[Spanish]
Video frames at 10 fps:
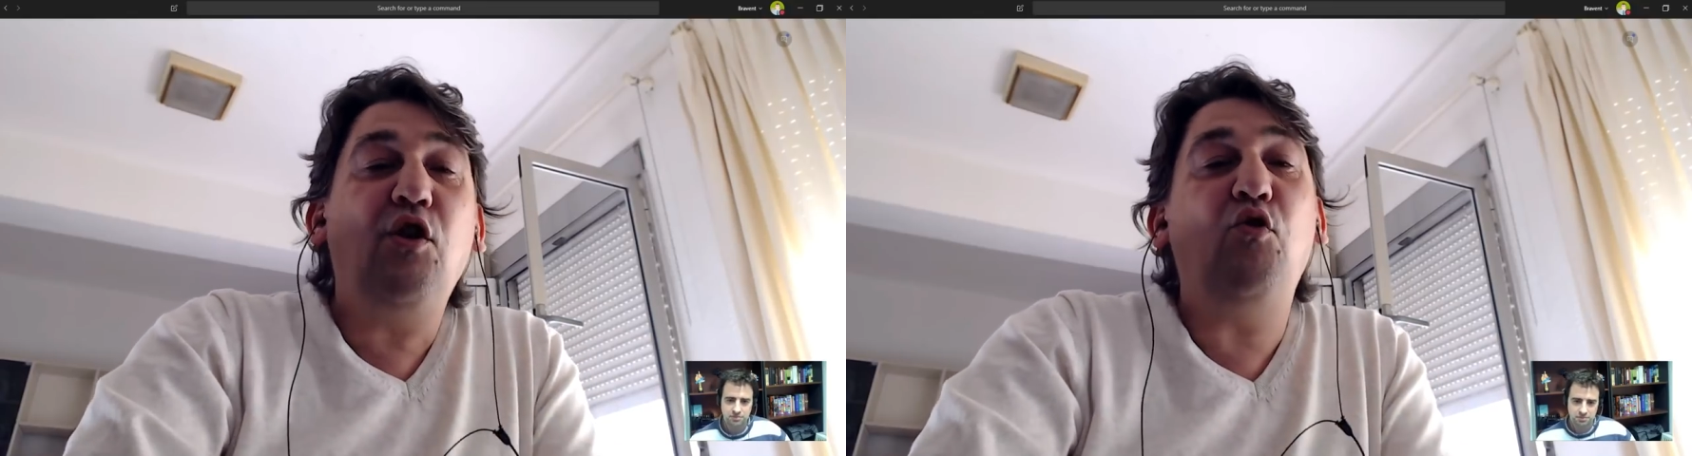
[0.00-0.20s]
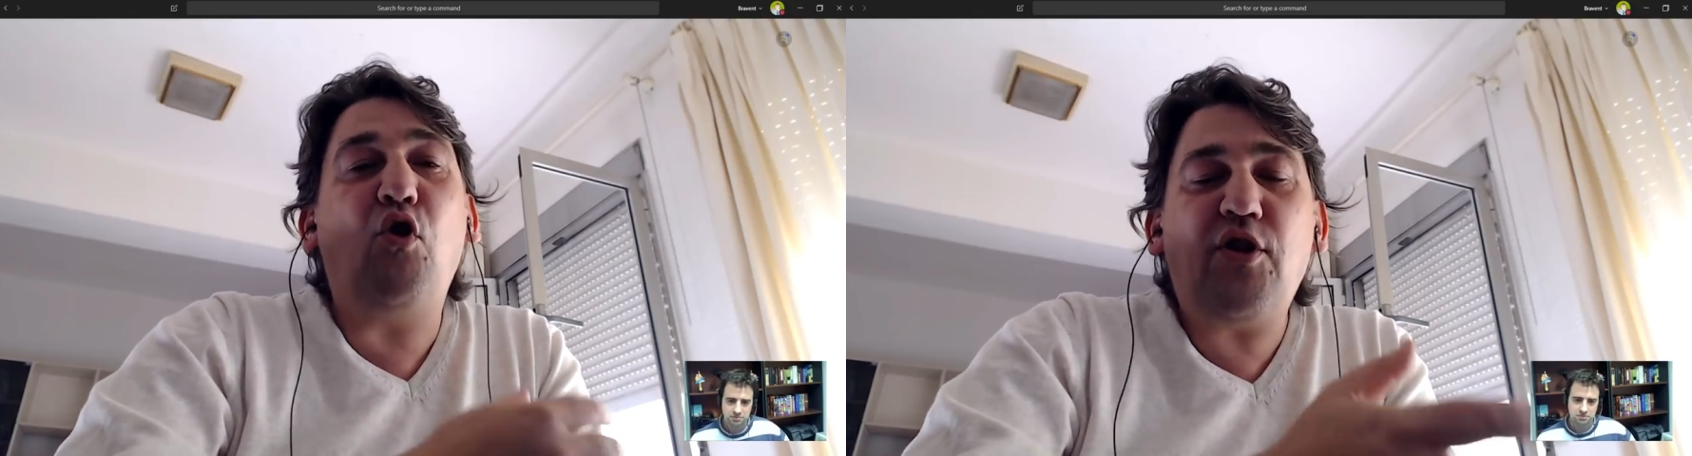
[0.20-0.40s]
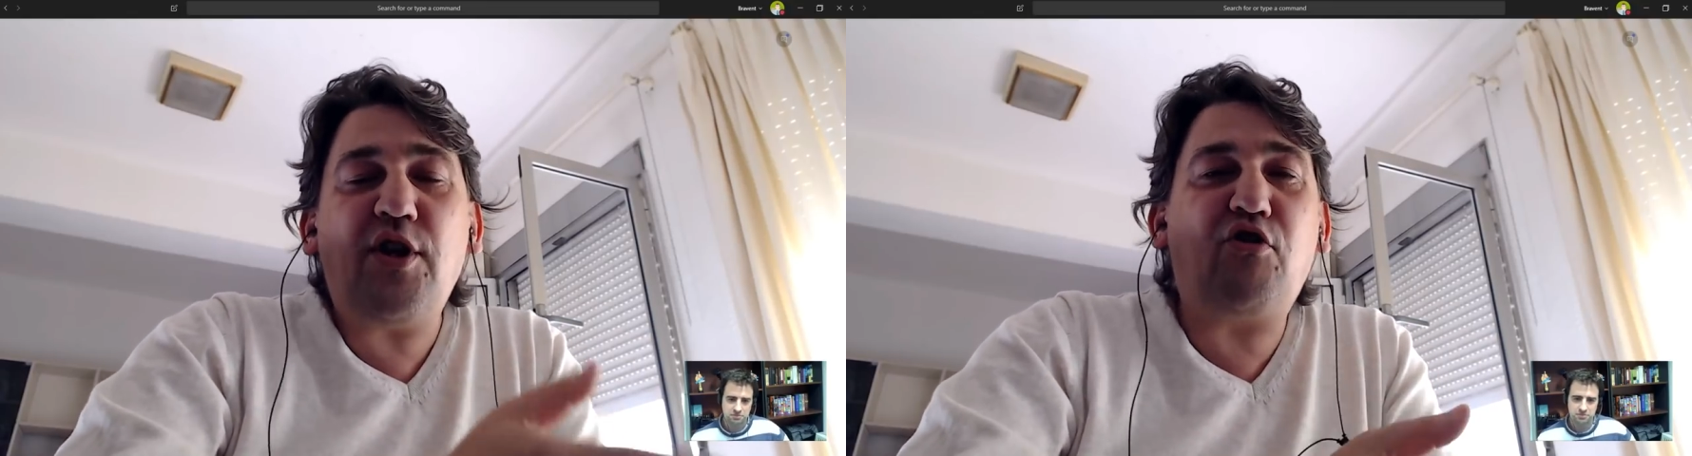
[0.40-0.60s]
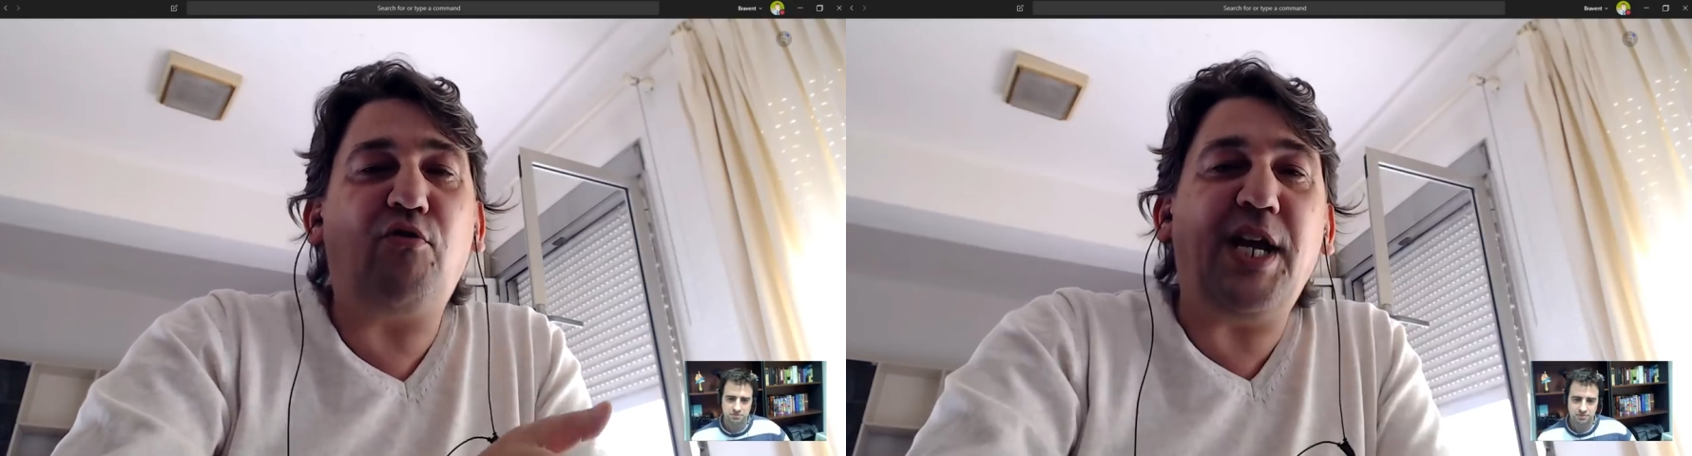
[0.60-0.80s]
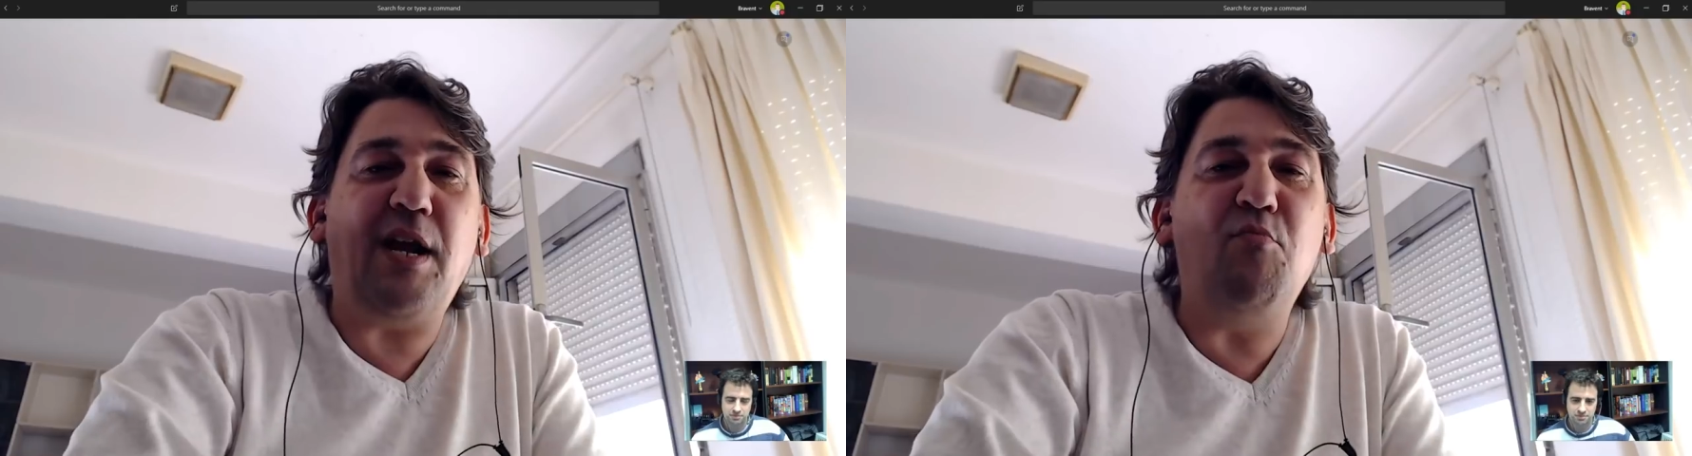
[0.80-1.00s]
Luego
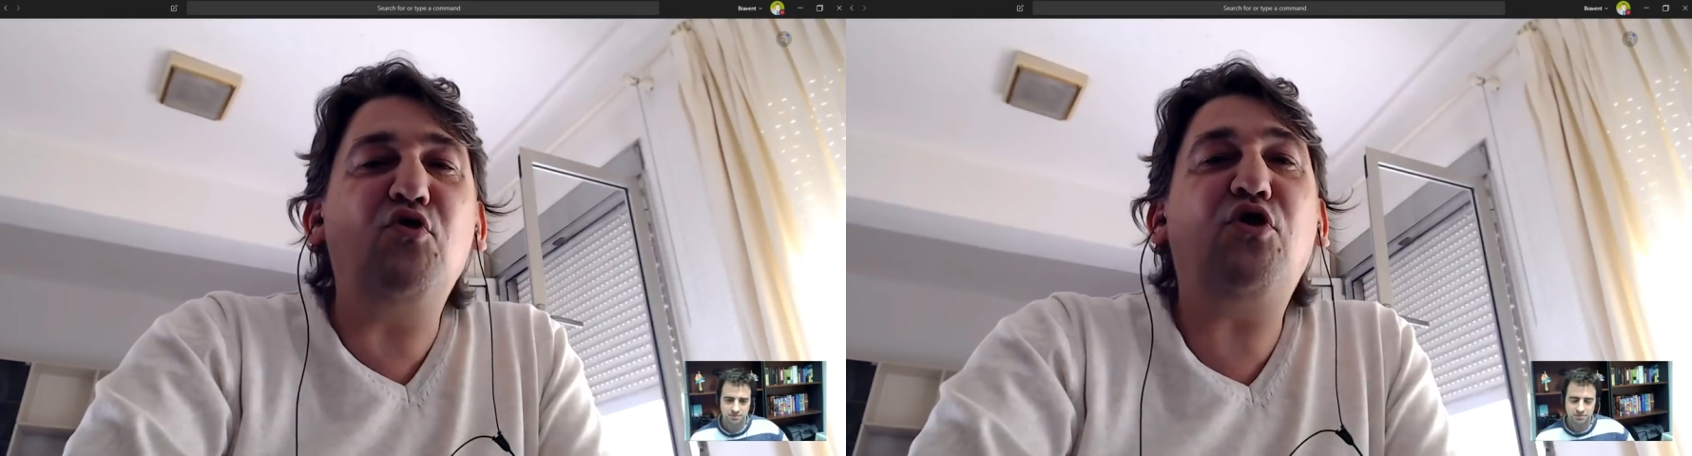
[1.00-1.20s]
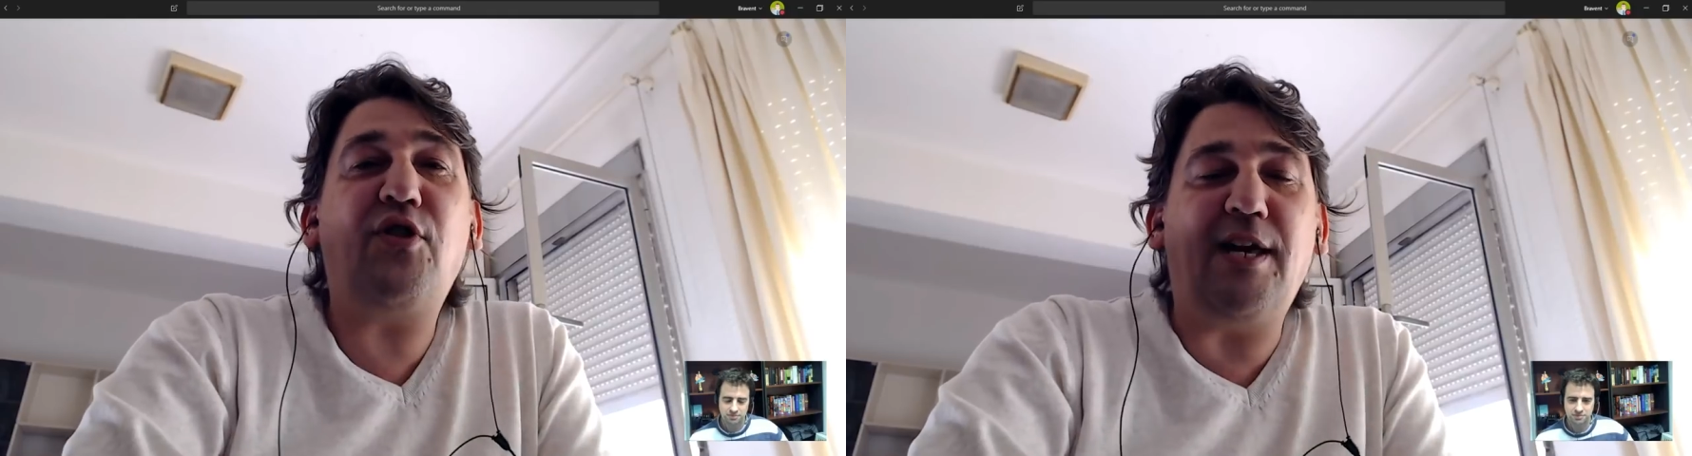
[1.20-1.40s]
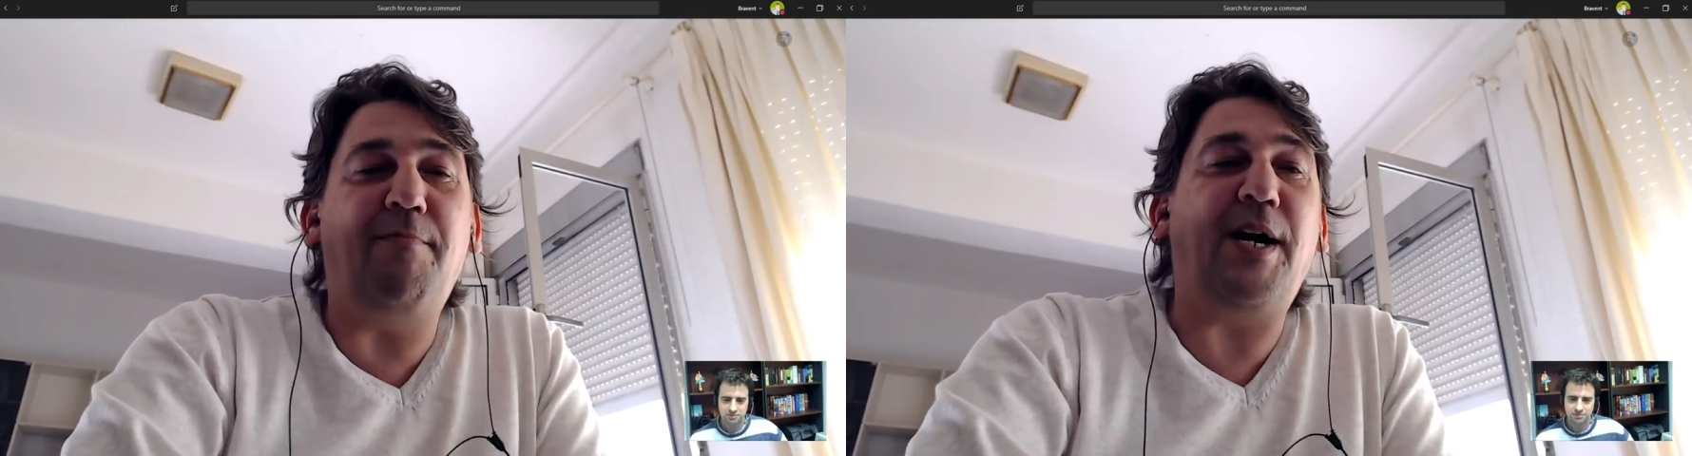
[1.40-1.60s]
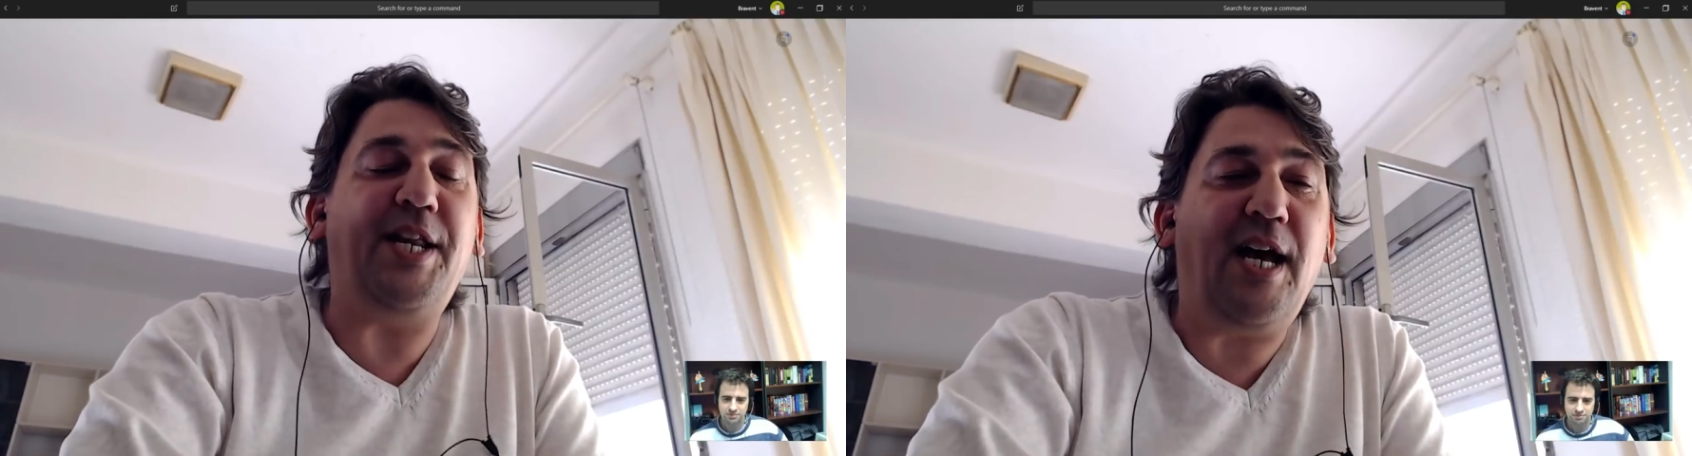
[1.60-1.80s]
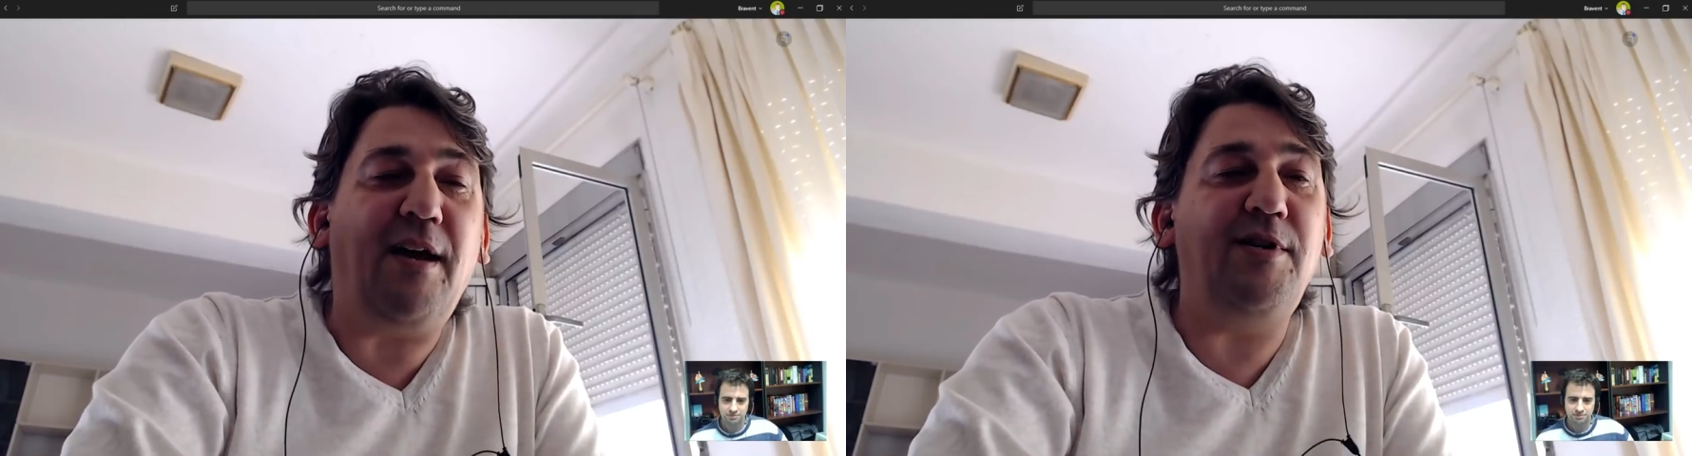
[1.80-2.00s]
descubrí el mundo de las
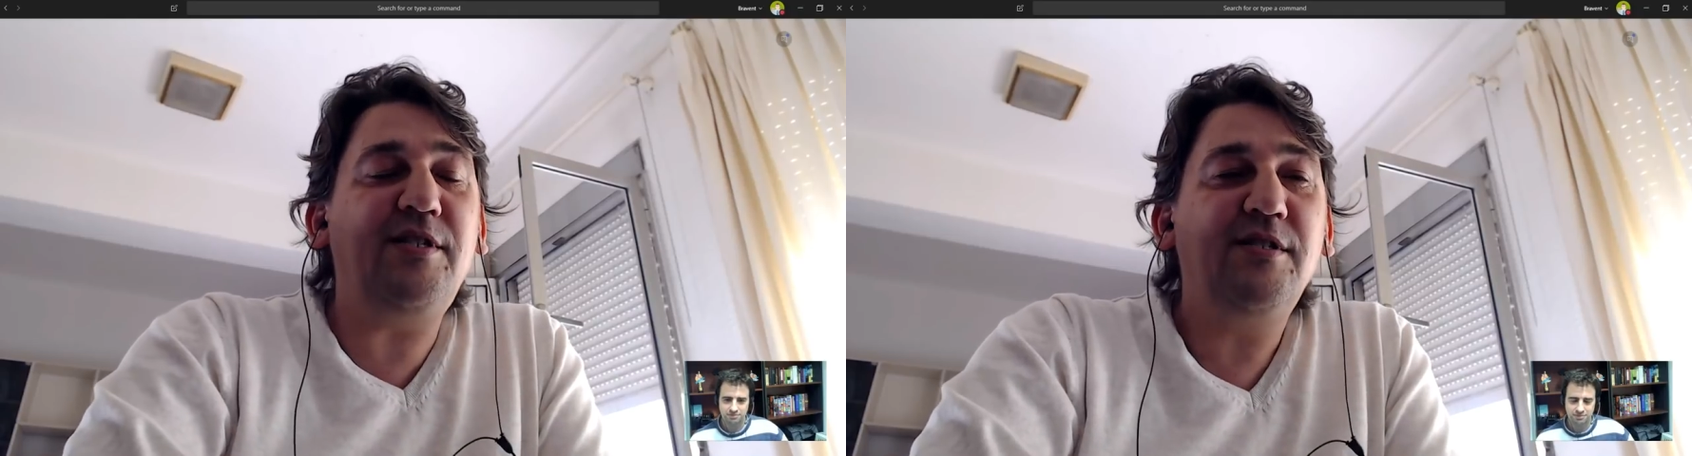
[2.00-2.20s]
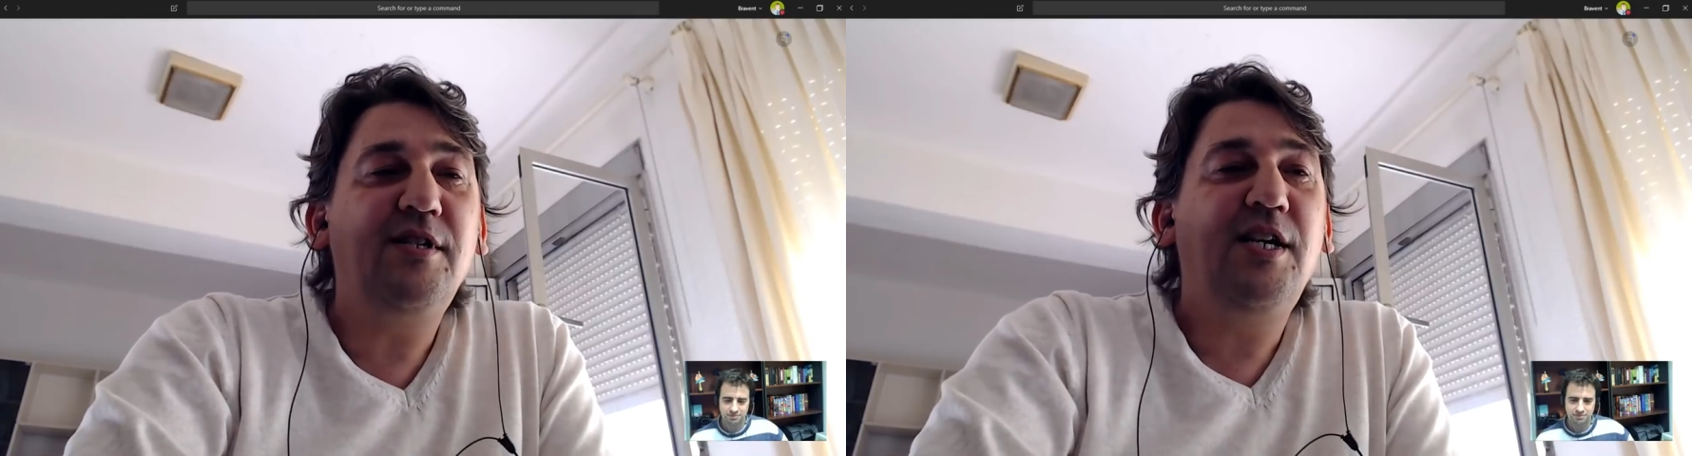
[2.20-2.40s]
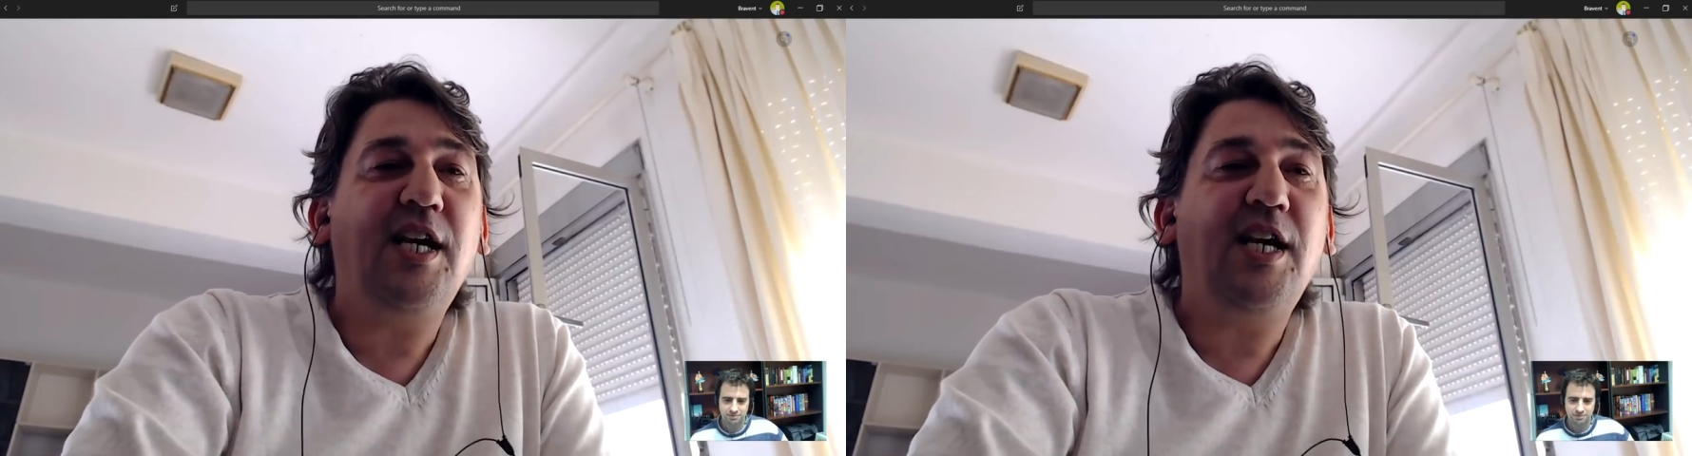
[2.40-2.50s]
variables